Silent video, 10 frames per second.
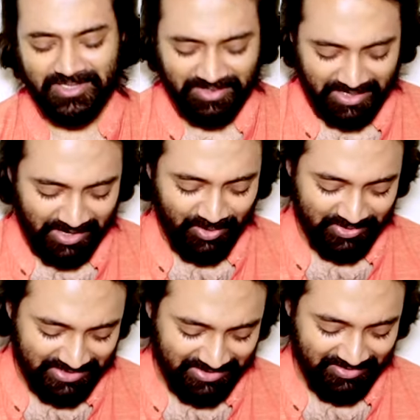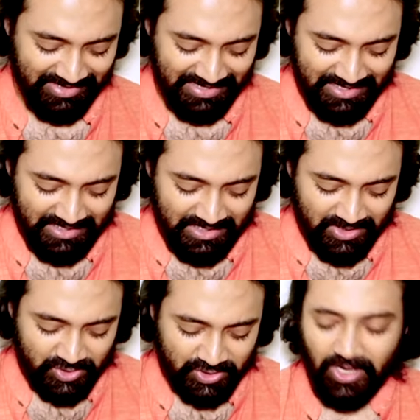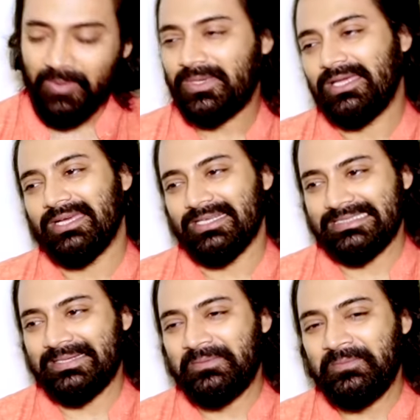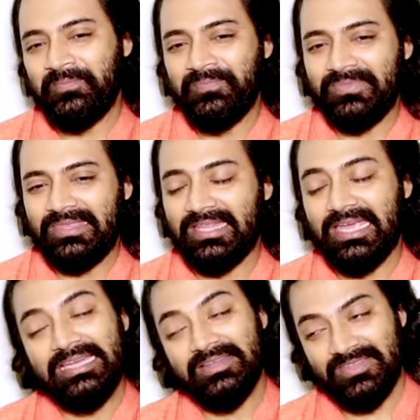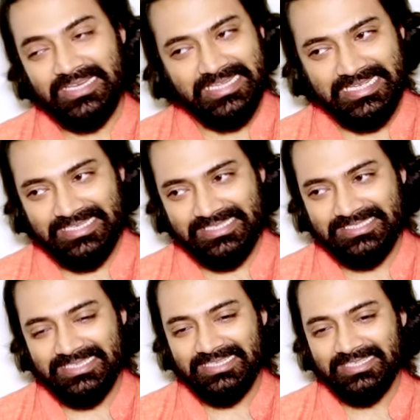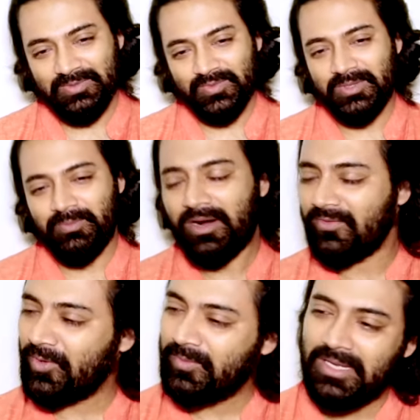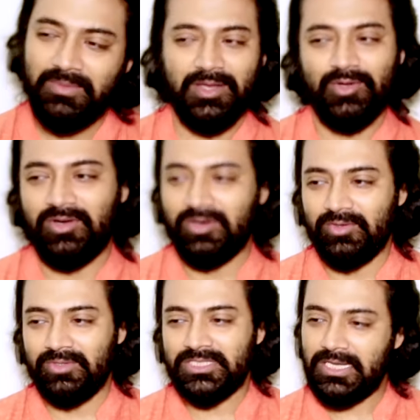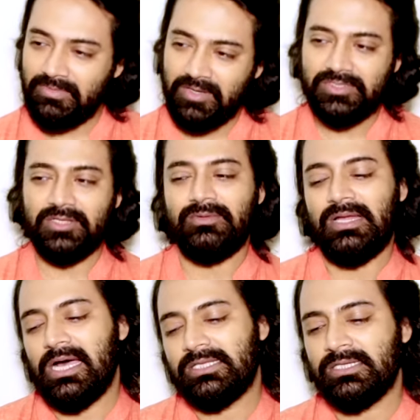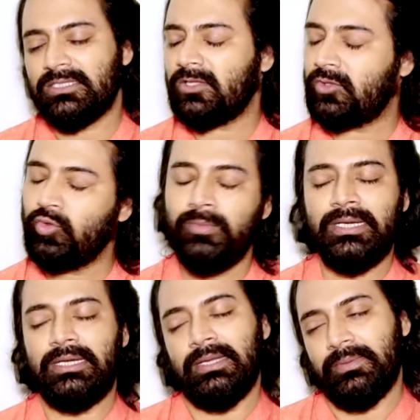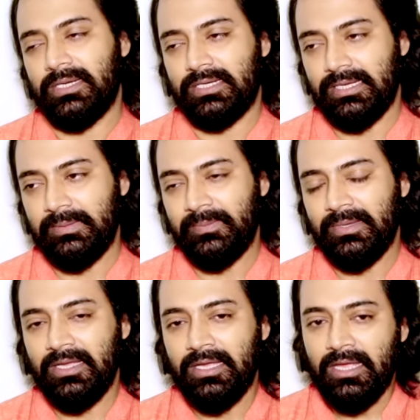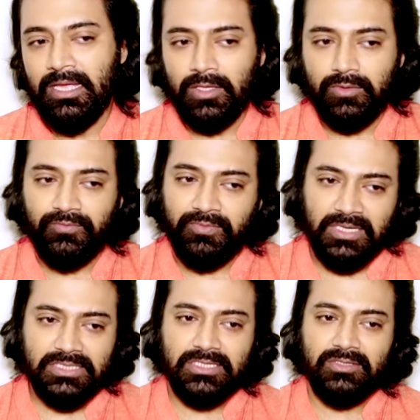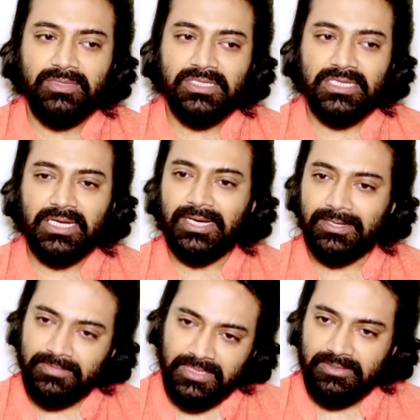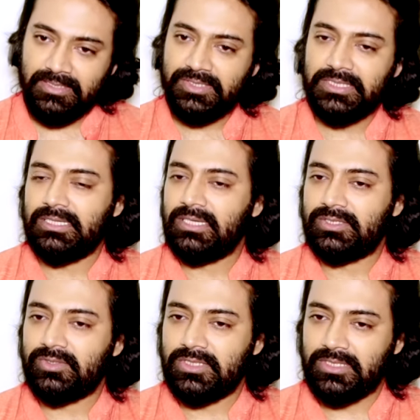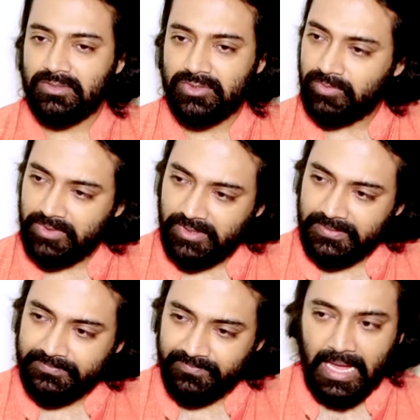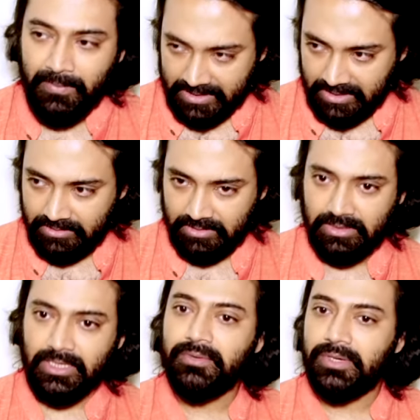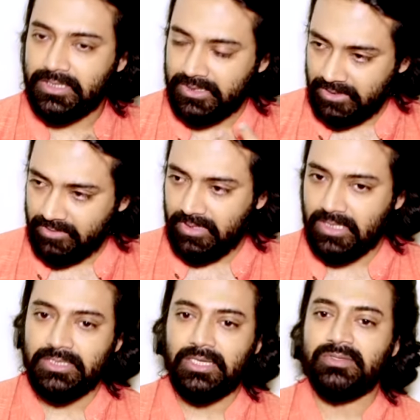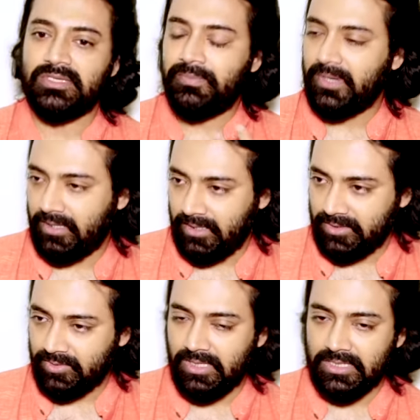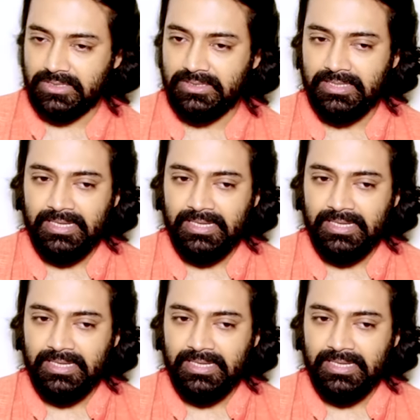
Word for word: যাও খাও দাও সব ঠিক আছে এন্ড অফ দ্য ডেজ তুমি যদি পারফর্ম না ভালো করো সেই মানুষটা তোমার হাত ছাতে দু মিনিট নেবে না টাইম তো ফার্স্ট তুমি যে কারণে ইন্ডাস্ট্রিতে এসছো সেটা হচ্ছে অভিনয় আমার ক্ষেত্রে কেউ ডিরেকশনের জন্য আসেন কেউ স্ক্রিপ্ট রেটিংয়ের জন্য আসেন